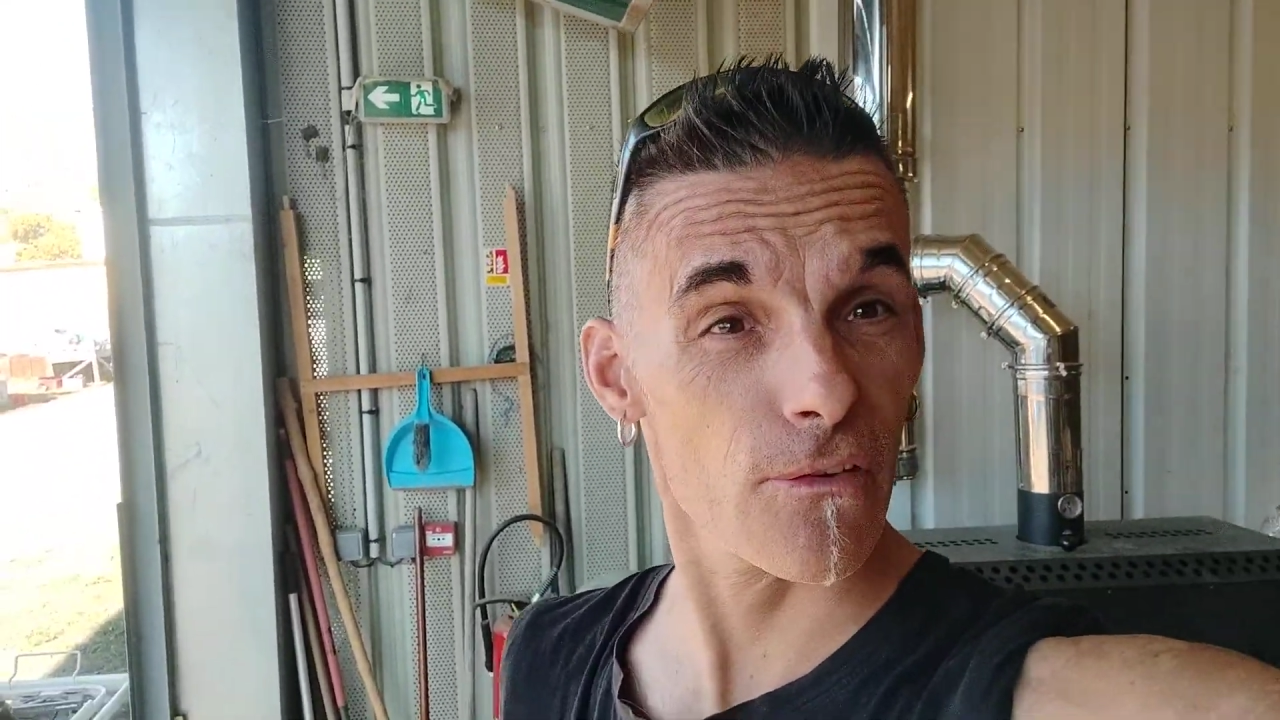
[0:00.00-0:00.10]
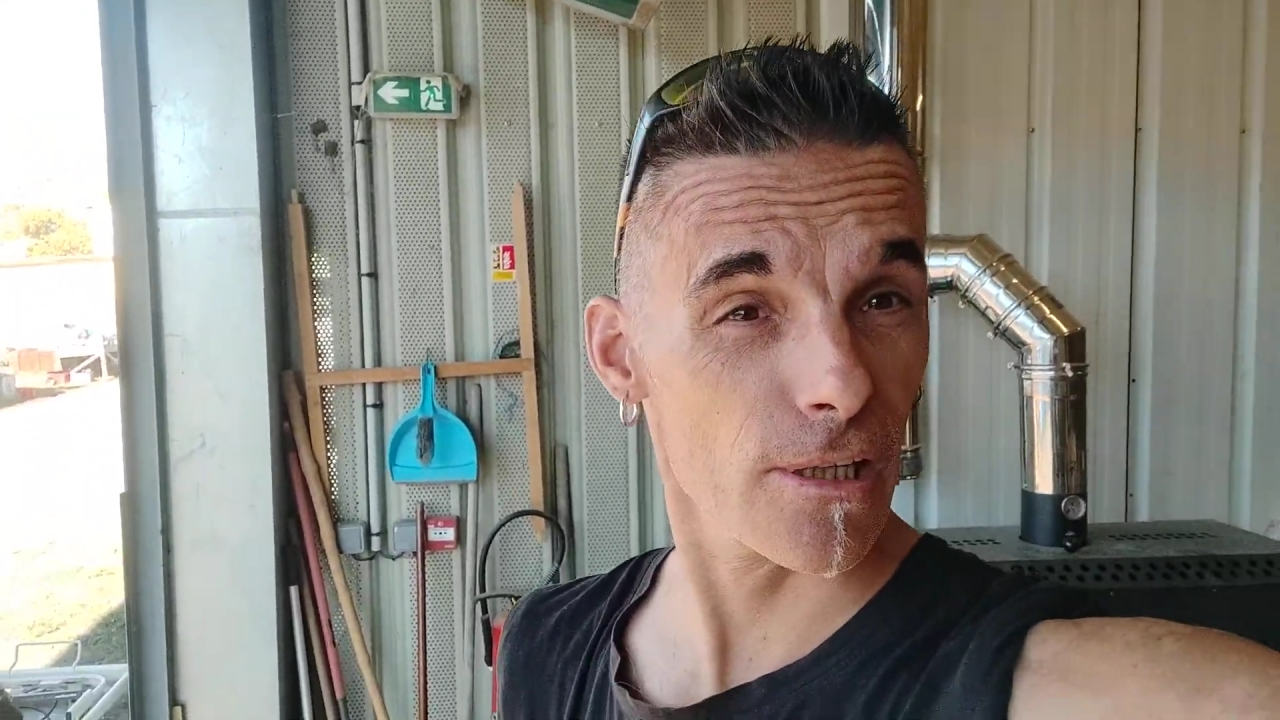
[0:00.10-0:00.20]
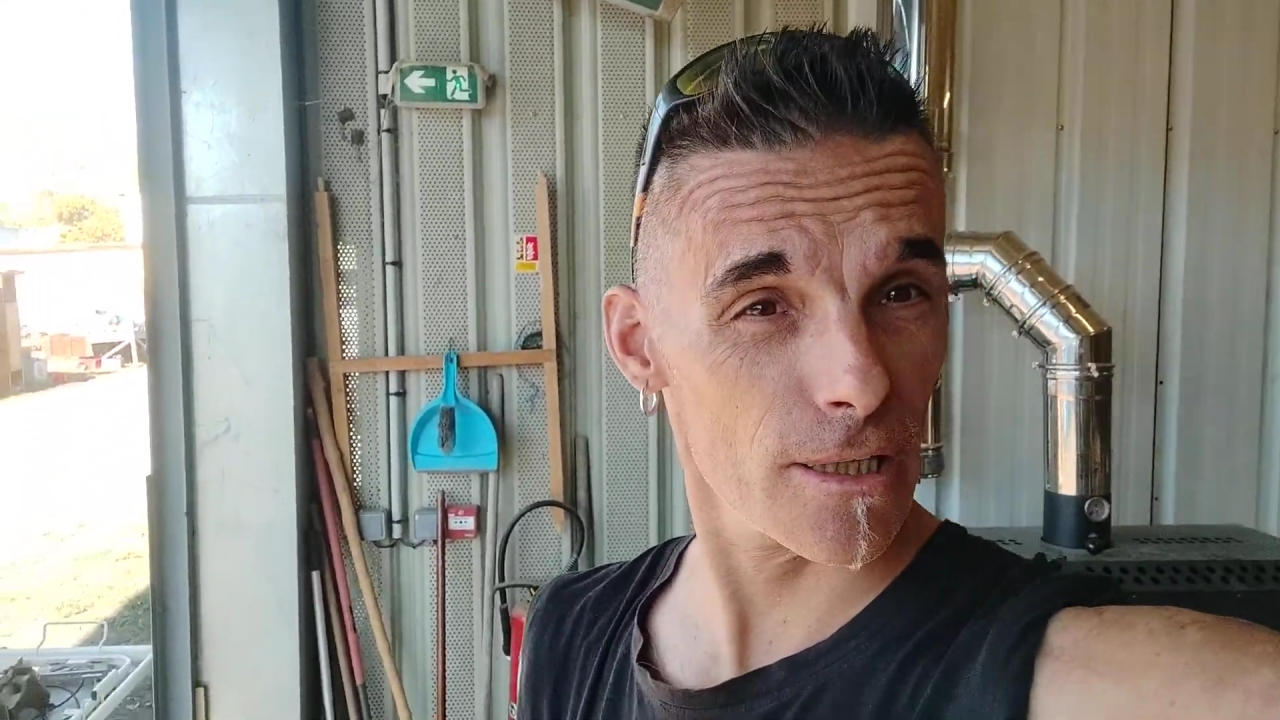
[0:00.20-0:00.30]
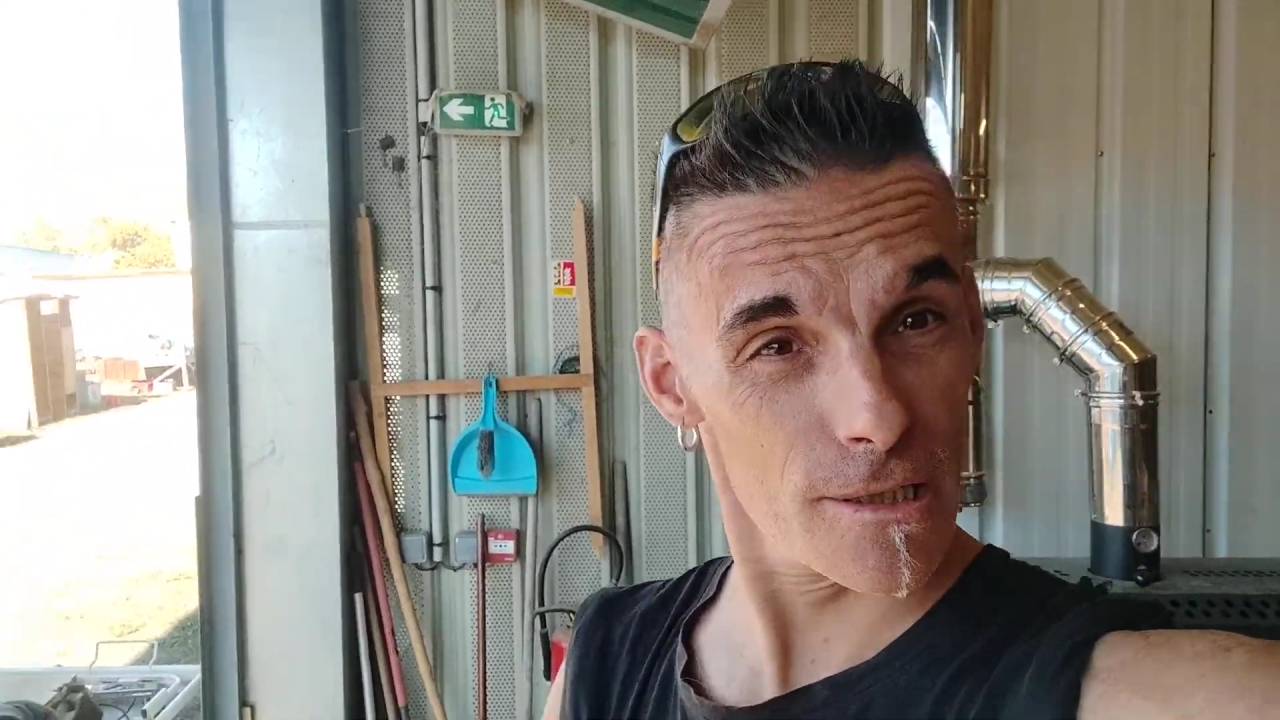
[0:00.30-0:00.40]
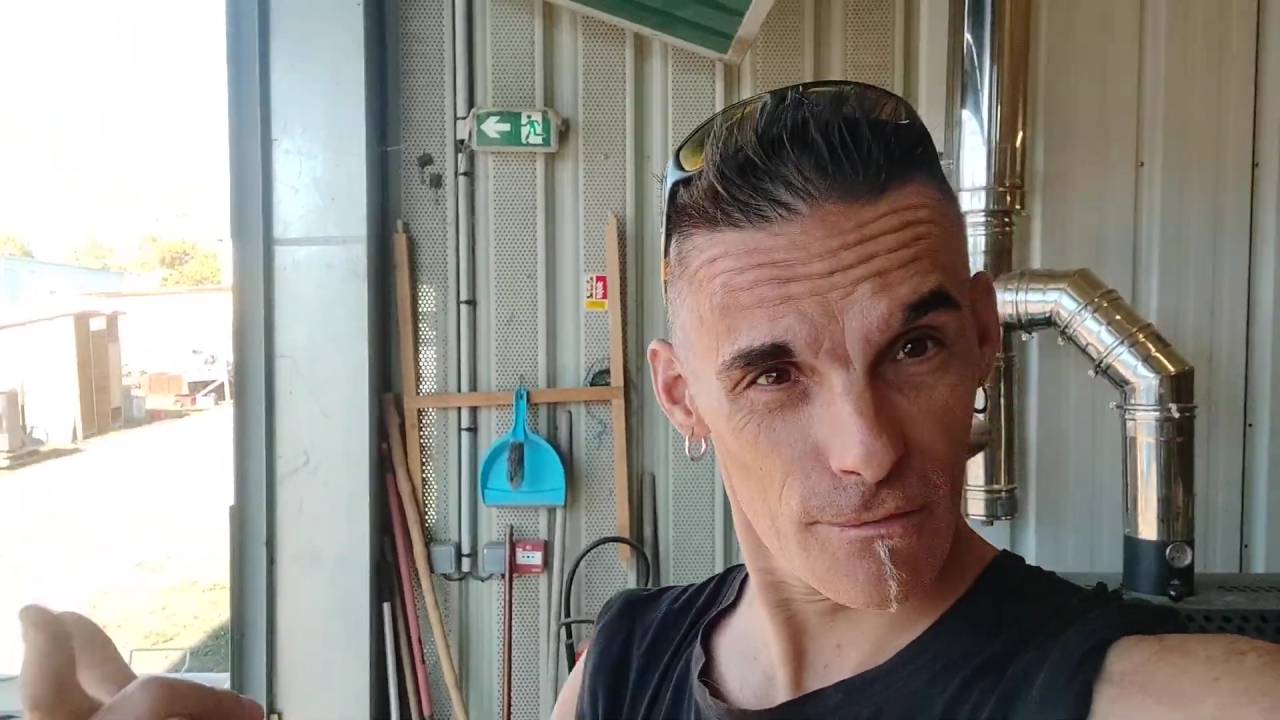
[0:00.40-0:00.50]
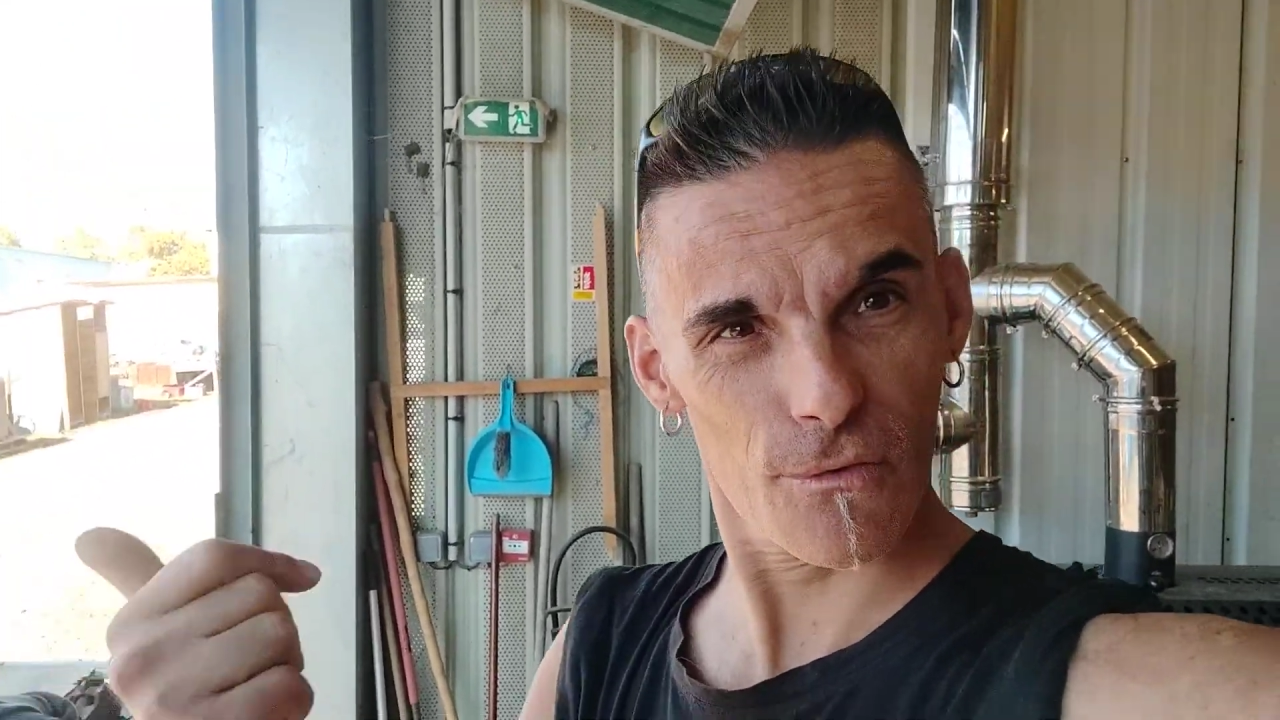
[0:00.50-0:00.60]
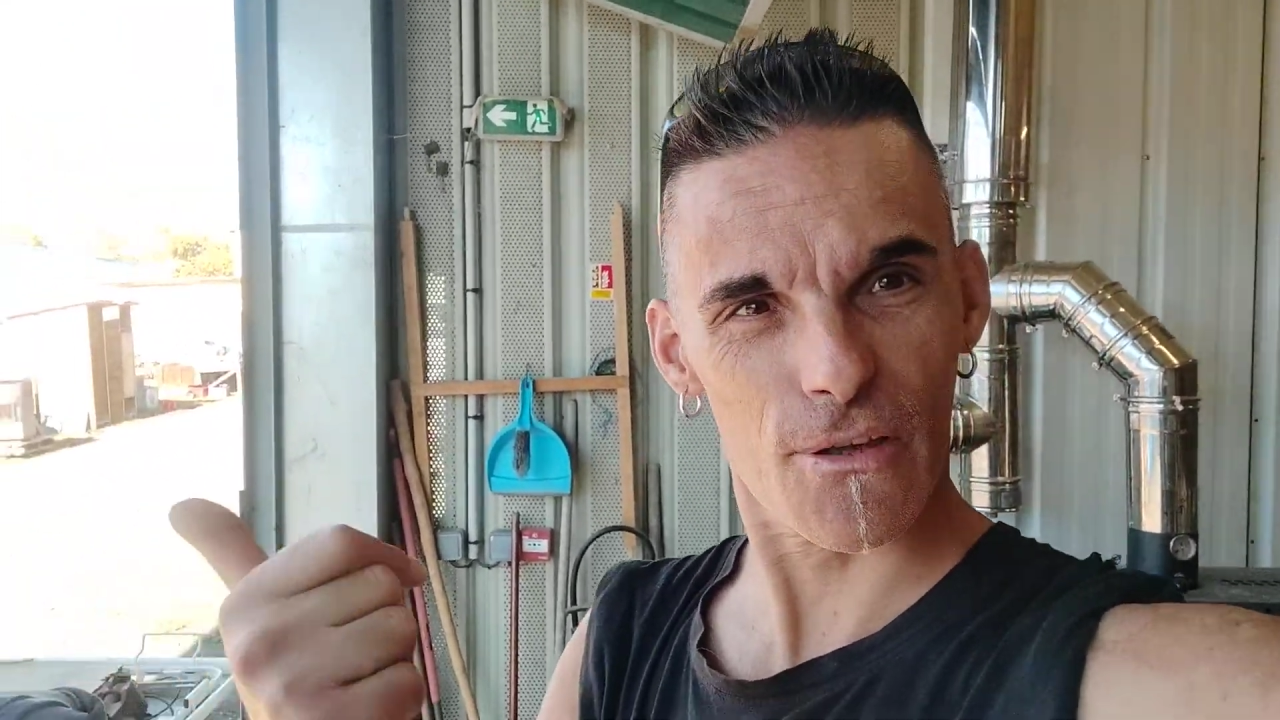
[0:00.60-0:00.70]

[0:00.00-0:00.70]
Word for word: il a dit, il faut